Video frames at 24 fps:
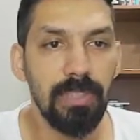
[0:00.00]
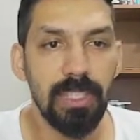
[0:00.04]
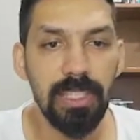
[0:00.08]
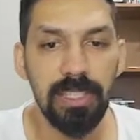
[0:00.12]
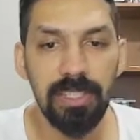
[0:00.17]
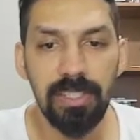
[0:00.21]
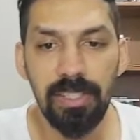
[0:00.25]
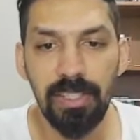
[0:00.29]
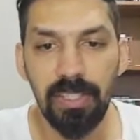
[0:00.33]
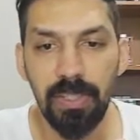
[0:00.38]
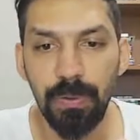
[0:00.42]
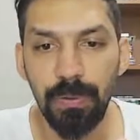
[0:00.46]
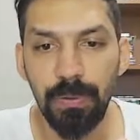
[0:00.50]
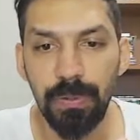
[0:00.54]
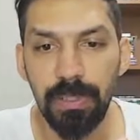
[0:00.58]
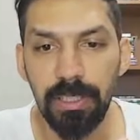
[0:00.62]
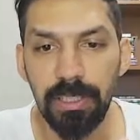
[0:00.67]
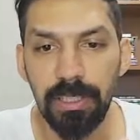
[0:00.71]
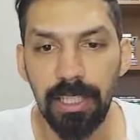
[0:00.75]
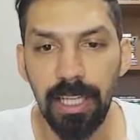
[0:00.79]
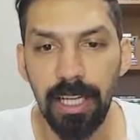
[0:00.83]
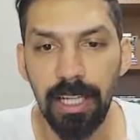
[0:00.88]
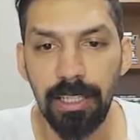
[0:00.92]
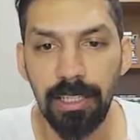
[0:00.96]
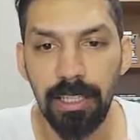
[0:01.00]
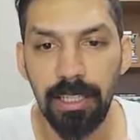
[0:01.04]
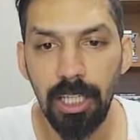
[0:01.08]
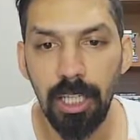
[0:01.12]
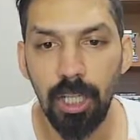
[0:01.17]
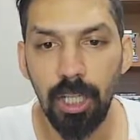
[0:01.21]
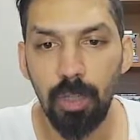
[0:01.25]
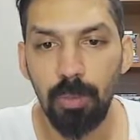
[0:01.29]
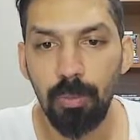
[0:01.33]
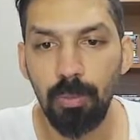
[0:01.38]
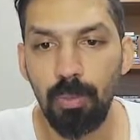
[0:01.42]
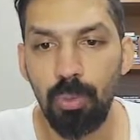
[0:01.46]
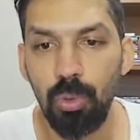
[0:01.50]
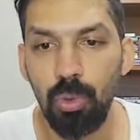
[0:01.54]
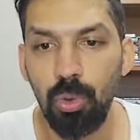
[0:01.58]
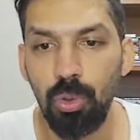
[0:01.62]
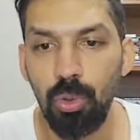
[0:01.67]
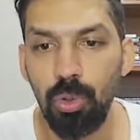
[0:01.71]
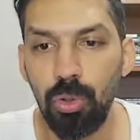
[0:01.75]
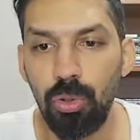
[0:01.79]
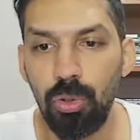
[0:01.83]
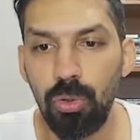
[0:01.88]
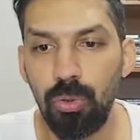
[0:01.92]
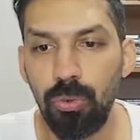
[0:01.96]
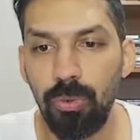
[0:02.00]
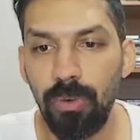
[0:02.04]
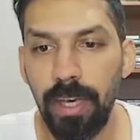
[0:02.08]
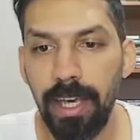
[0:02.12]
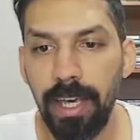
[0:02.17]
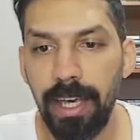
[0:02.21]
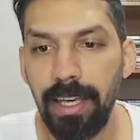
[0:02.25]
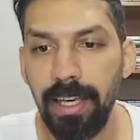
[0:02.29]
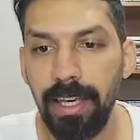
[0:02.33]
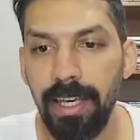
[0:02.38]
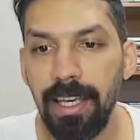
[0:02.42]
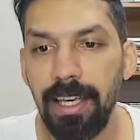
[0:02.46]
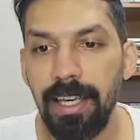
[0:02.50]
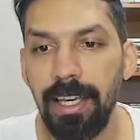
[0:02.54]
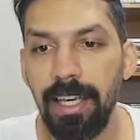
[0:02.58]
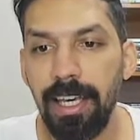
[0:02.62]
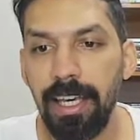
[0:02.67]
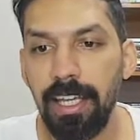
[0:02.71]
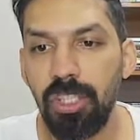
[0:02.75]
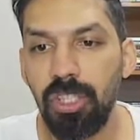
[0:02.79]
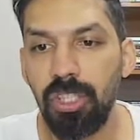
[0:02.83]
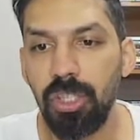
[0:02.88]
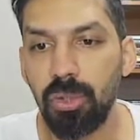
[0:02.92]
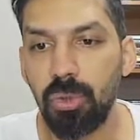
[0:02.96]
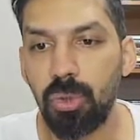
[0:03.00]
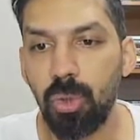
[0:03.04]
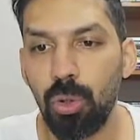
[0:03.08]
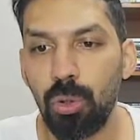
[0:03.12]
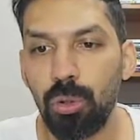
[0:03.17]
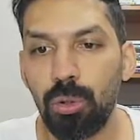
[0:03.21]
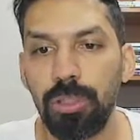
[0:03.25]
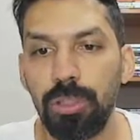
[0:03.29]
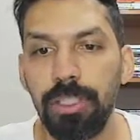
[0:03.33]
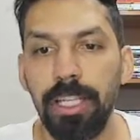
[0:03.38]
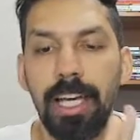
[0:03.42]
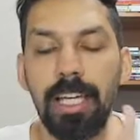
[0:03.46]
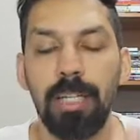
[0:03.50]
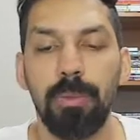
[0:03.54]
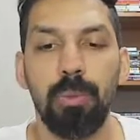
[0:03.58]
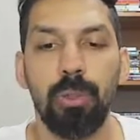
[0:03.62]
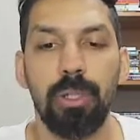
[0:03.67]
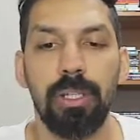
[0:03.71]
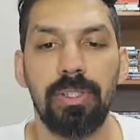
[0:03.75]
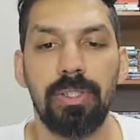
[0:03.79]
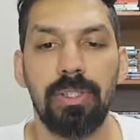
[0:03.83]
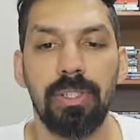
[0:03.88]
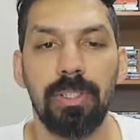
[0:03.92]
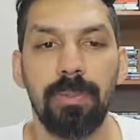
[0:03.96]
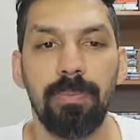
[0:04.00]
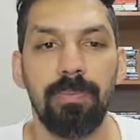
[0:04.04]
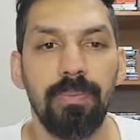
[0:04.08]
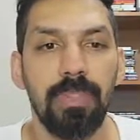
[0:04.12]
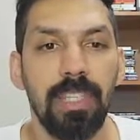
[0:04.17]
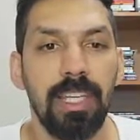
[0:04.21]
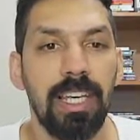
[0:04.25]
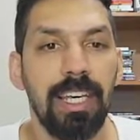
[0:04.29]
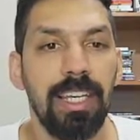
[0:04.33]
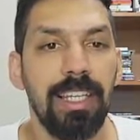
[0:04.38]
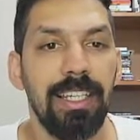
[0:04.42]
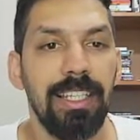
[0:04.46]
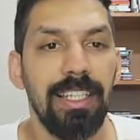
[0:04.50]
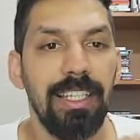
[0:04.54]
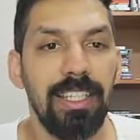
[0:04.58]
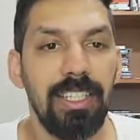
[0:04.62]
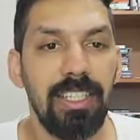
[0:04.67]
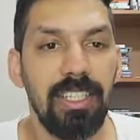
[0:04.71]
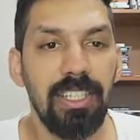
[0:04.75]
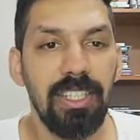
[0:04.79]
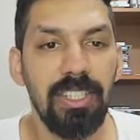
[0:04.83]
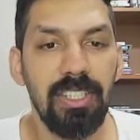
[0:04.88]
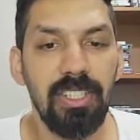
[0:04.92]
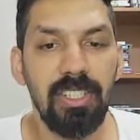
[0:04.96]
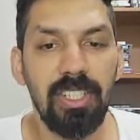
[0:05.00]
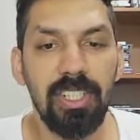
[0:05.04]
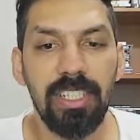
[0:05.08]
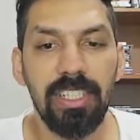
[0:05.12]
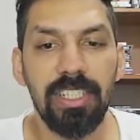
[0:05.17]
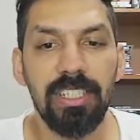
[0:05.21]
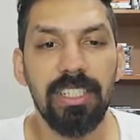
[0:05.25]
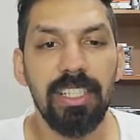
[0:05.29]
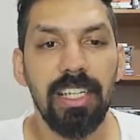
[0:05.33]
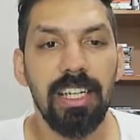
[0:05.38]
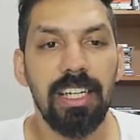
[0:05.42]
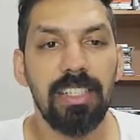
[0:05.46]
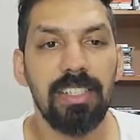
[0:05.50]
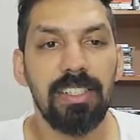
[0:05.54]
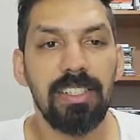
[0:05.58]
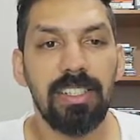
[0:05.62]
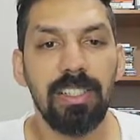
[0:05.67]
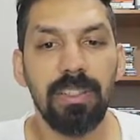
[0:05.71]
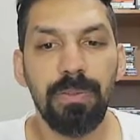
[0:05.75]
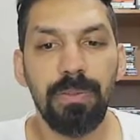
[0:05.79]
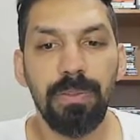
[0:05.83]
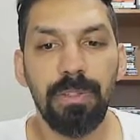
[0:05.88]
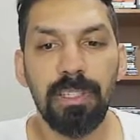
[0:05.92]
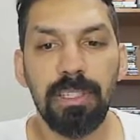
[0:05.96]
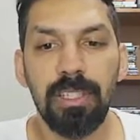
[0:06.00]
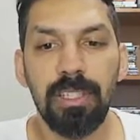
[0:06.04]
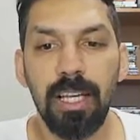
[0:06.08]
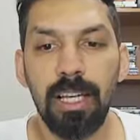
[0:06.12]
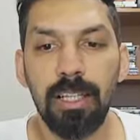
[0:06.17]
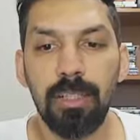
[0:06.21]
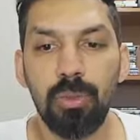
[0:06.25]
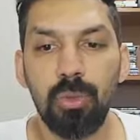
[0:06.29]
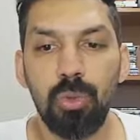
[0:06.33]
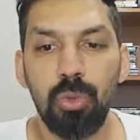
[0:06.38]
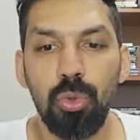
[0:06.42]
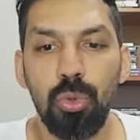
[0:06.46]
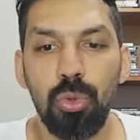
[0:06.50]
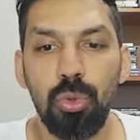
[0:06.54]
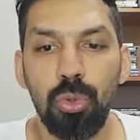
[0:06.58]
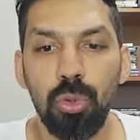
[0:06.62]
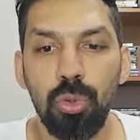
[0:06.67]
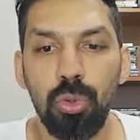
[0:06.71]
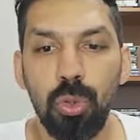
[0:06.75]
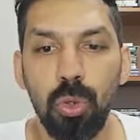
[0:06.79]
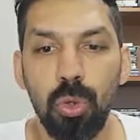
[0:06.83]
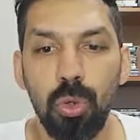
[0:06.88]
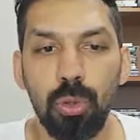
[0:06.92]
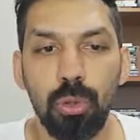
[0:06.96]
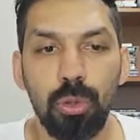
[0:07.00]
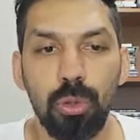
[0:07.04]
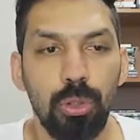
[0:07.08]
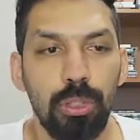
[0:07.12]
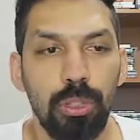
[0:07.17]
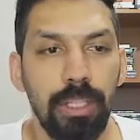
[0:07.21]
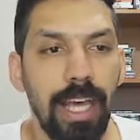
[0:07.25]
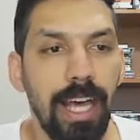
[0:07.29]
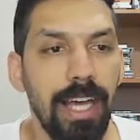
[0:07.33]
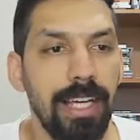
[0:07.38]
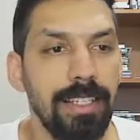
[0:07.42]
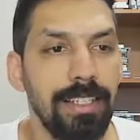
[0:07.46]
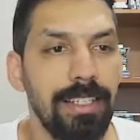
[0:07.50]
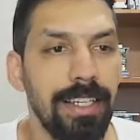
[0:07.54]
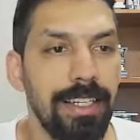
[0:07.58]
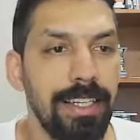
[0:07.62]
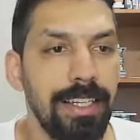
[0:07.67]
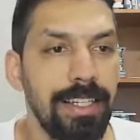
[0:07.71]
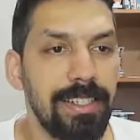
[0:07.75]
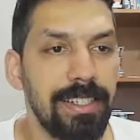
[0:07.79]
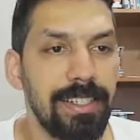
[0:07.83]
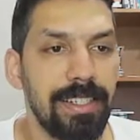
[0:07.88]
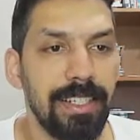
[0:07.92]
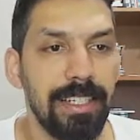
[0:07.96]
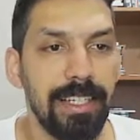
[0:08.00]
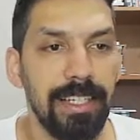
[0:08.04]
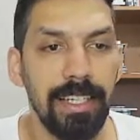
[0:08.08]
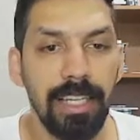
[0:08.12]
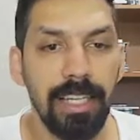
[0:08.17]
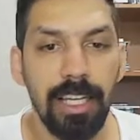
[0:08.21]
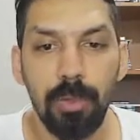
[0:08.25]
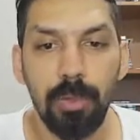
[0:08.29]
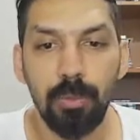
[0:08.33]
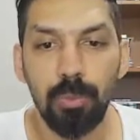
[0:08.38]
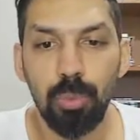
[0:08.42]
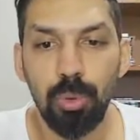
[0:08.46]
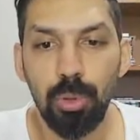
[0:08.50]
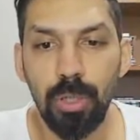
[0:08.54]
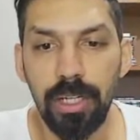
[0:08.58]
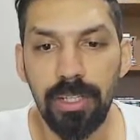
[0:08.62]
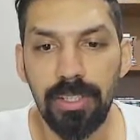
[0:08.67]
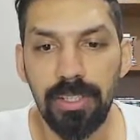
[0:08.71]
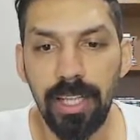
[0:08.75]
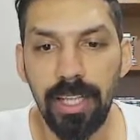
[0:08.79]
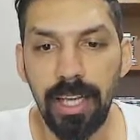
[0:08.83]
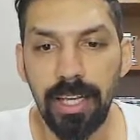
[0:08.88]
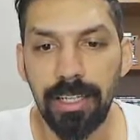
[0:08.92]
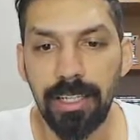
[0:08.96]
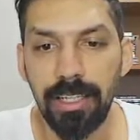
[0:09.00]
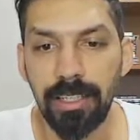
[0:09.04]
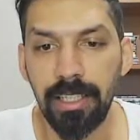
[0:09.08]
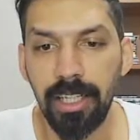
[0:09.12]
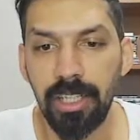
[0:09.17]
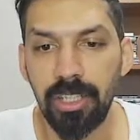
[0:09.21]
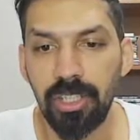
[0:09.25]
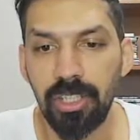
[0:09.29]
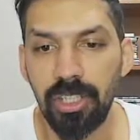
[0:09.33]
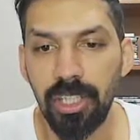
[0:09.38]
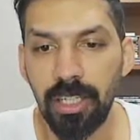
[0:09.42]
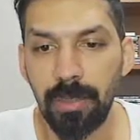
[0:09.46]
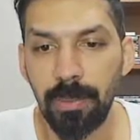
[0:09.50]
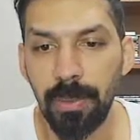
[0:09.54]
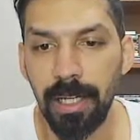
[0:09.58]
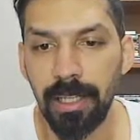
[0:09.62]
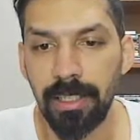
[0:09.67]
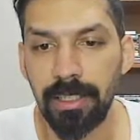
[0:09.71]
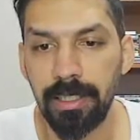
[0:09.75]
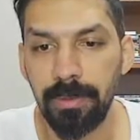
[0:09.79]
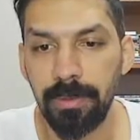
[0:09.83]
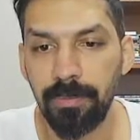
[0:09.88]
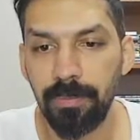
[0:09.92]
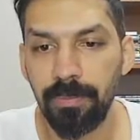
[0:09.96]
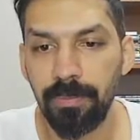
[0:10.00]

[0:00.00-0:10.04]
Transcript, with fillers: sıfırdan büyük ve eşit olduğu yer burası. İkincinin sıfırdan küçük olduğu yer neresi? Burası arkadaşlar bak.